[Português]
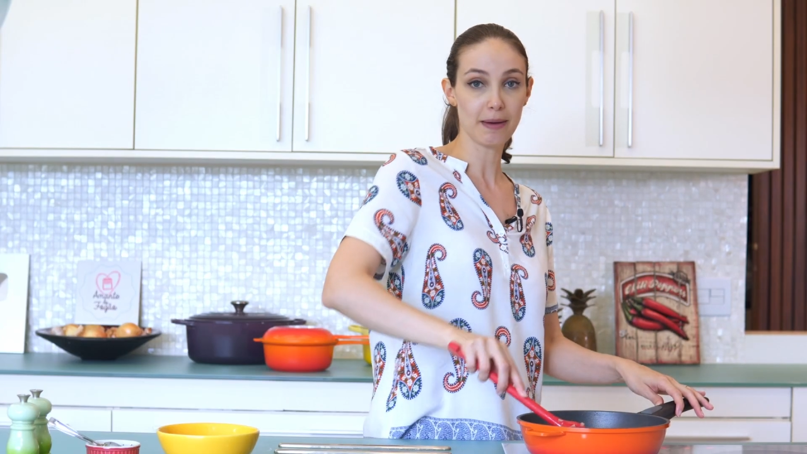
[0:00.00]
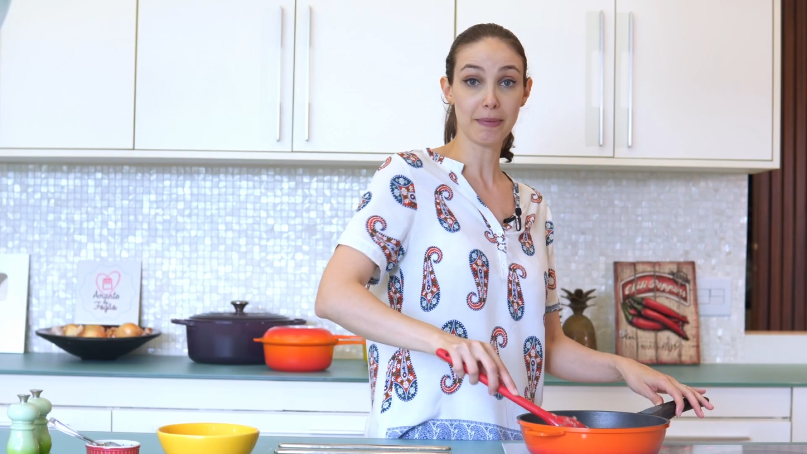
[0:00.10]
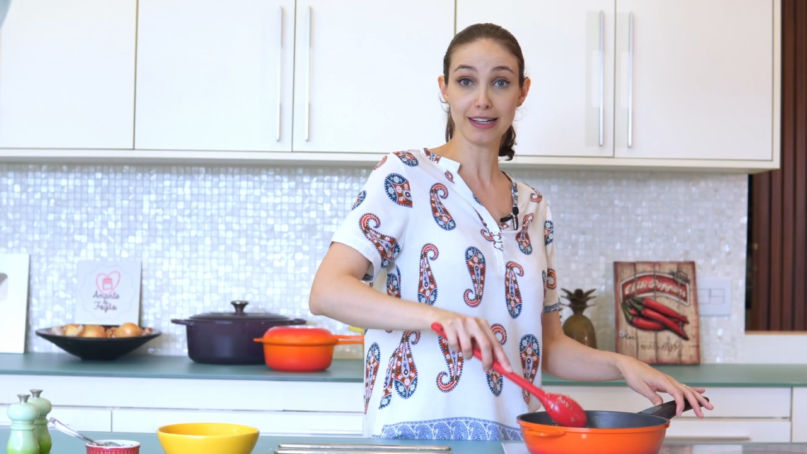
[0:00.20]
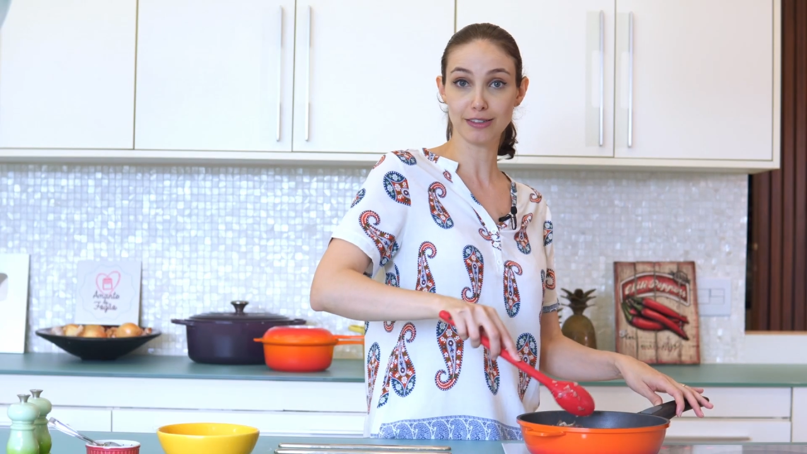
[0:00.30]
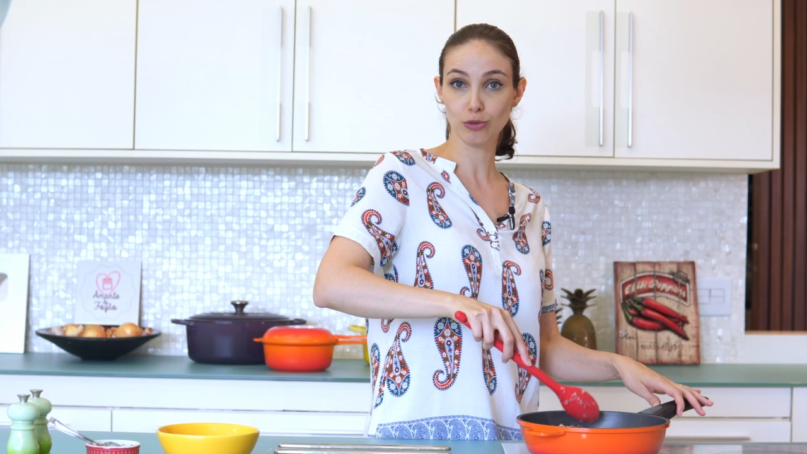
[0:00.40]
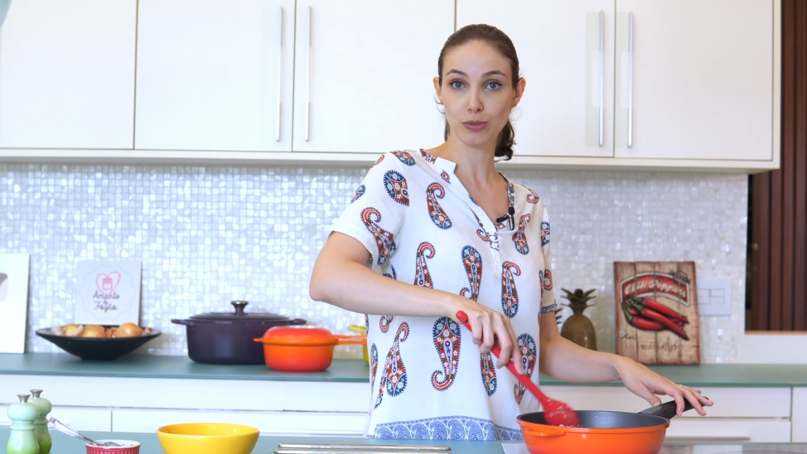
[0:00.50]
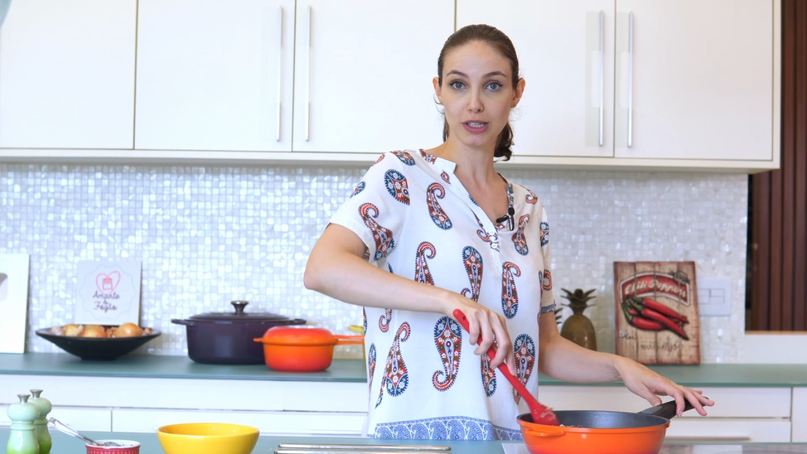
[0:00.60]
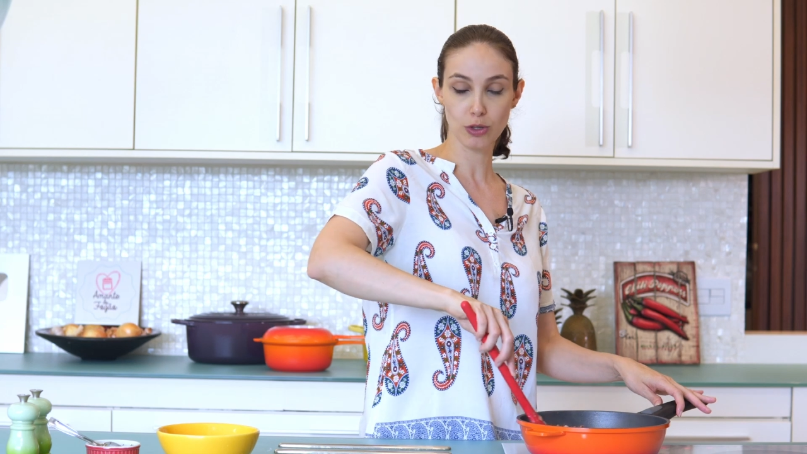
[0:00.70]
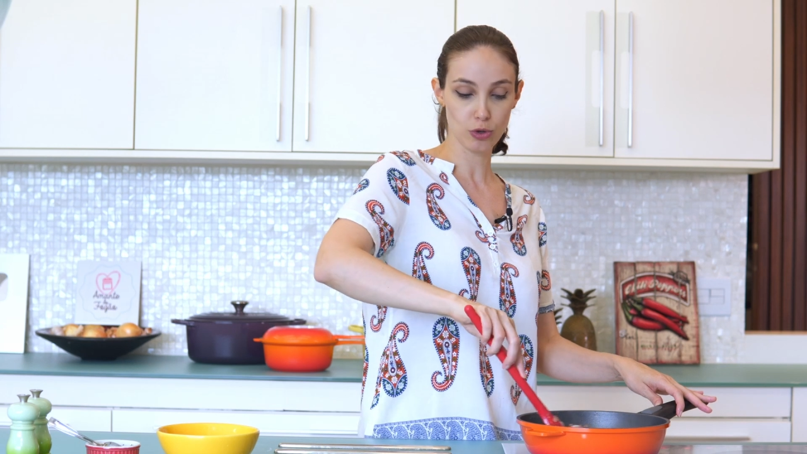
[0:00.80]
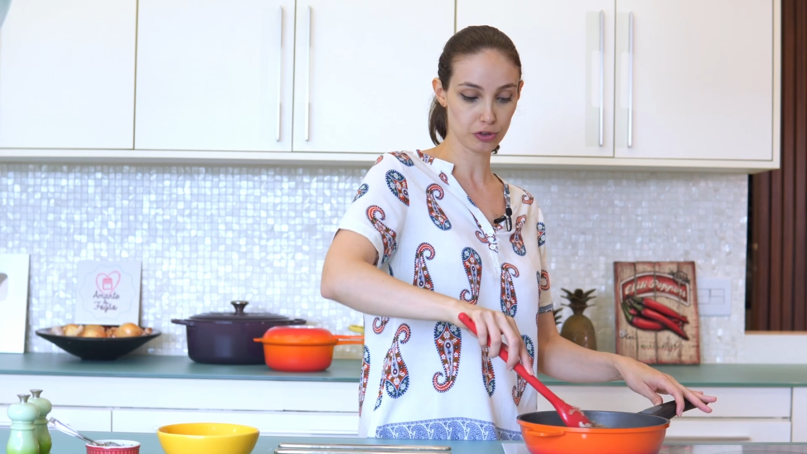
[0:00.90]
mais
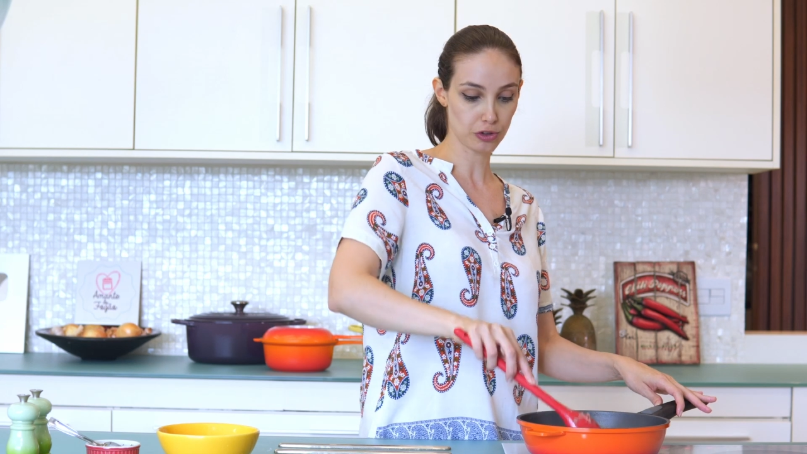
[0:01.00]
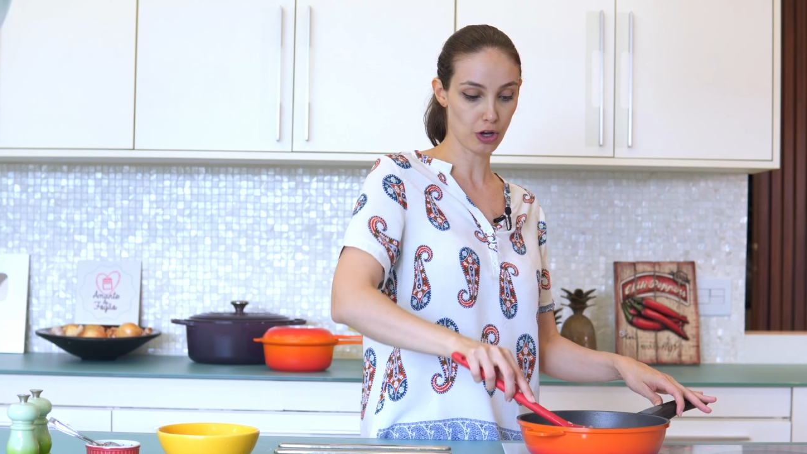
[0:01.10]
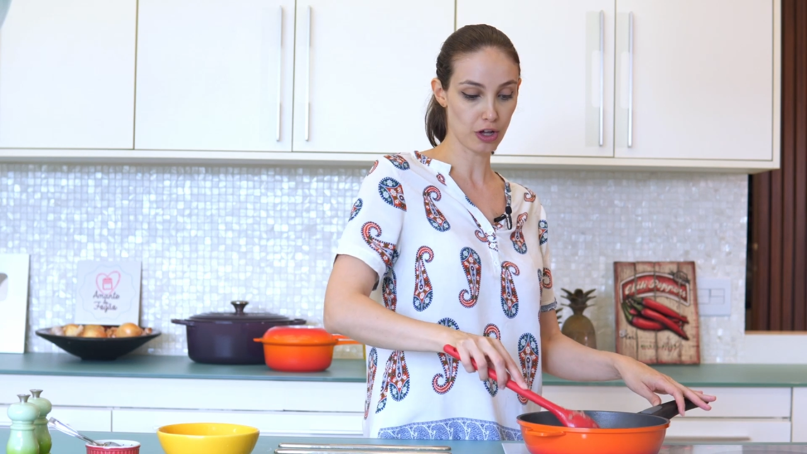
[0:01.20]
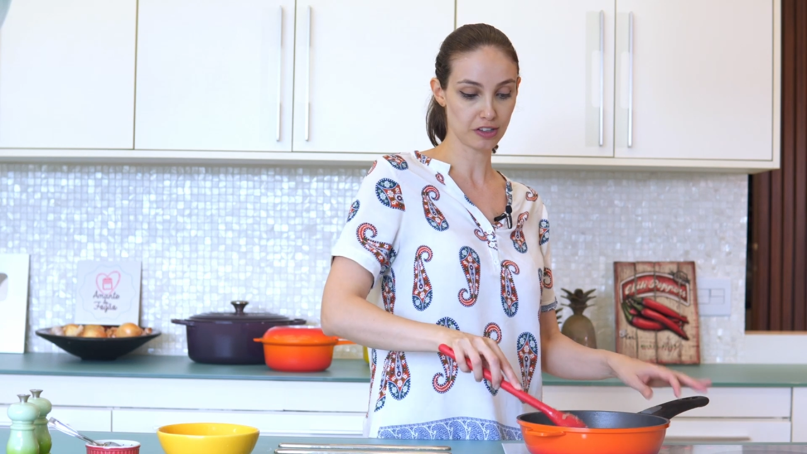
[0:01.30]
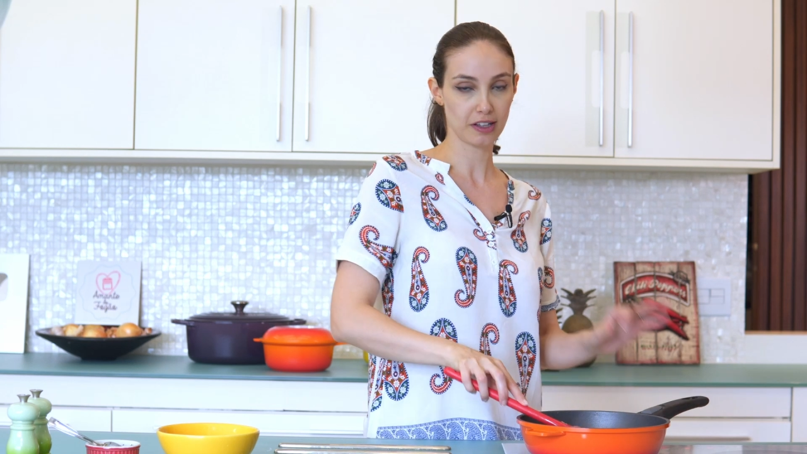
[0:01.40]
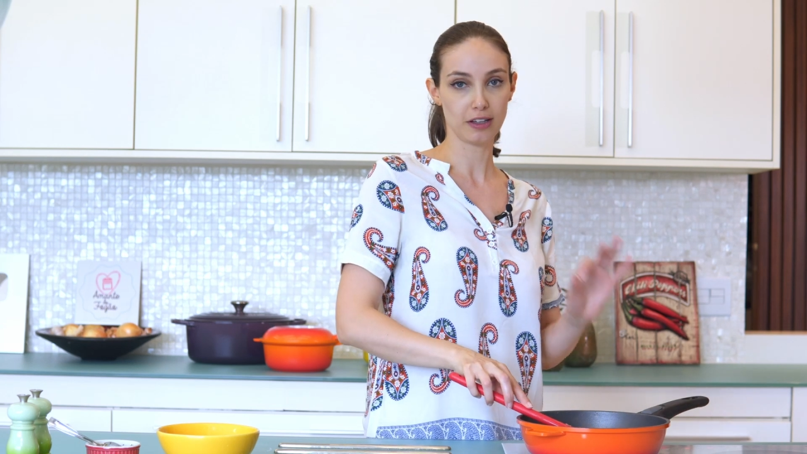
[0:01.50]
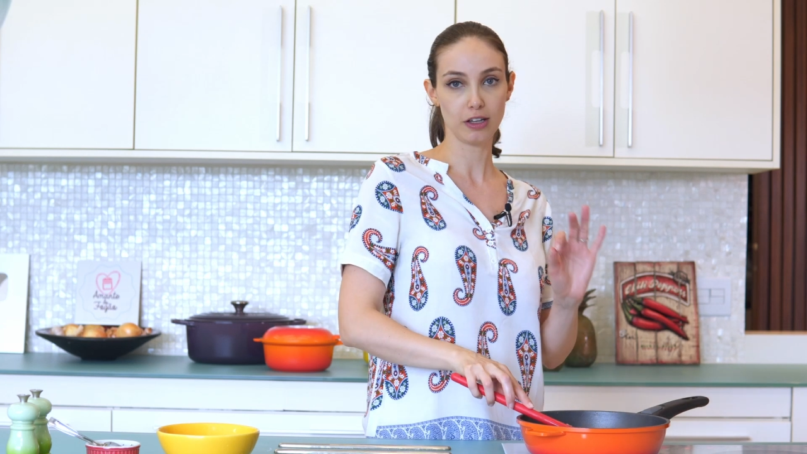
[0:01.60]
úmida e gostosa,